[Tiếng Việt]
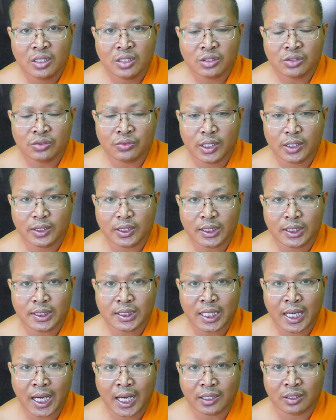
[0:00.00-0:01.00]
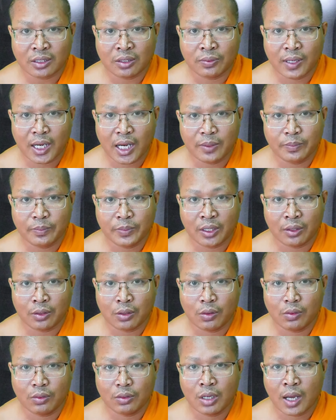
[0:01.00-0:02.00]
về tới chát vai bè
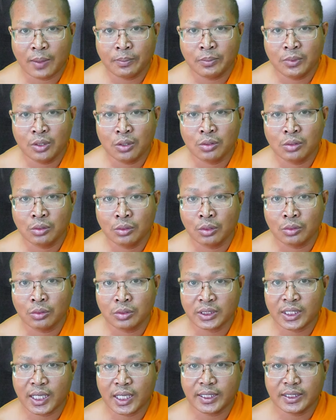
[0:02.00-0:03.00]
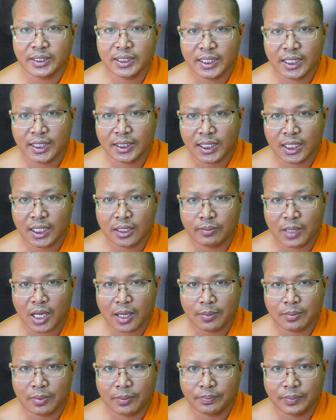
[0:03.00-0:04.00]
cô đom nu lúc đại diện tờ
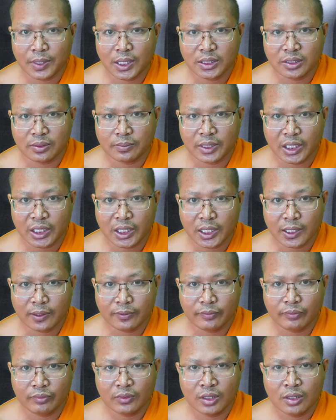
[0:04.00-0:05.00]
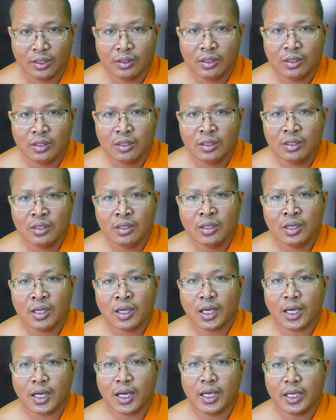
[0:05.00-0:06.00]
ban bẩm bơ chùm hiến
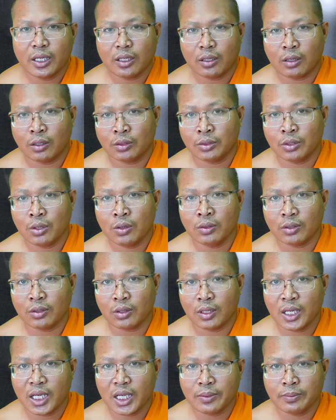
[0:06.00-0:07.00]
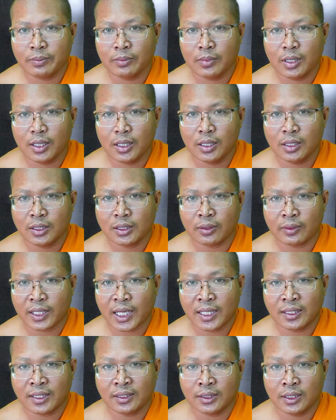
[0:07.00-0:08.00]
hai có trong của lệ mơ tàu
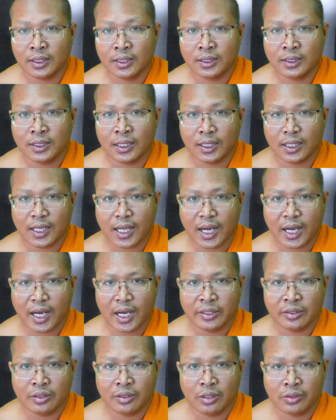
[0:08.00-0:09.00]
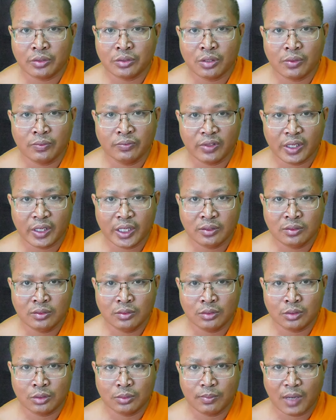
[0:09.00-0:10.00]
căn tư tương lai đôi chung vinh
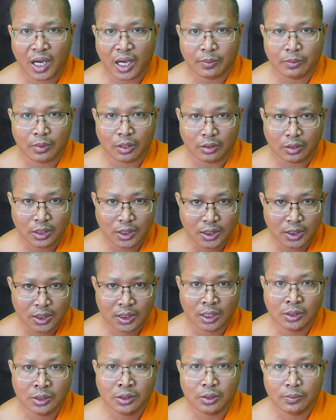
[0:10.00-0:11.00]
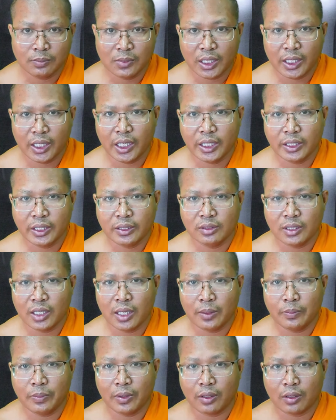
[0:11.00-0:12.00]
ban mình lư nó xung lên để
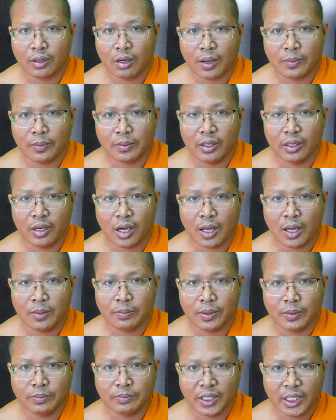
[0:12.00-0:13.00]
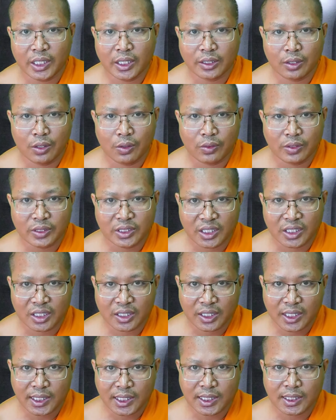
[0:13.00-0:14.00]
bỏ cọp đôi ong bầm bay đôi chìa
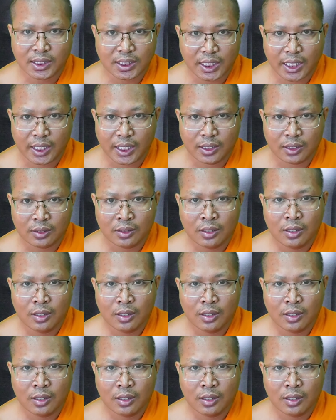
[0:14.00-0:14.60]
ri chìa xây